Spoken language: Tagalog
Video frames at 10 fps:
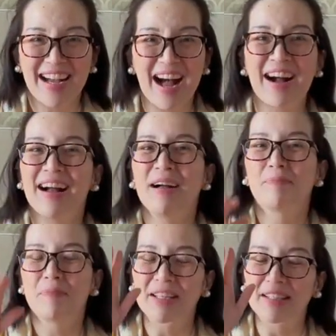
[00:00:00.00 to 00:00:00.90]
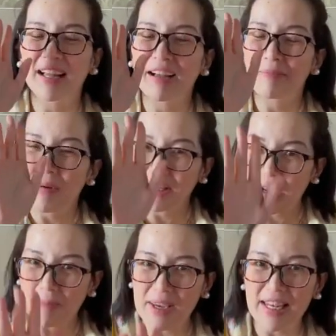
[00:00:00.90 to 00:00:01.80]
Ah, uh, pag pag
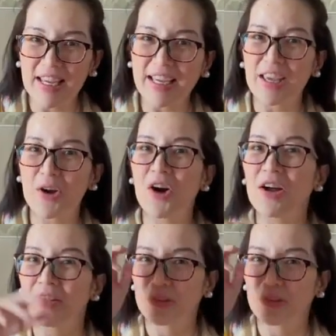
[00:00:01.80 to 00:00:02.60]
napili kayo,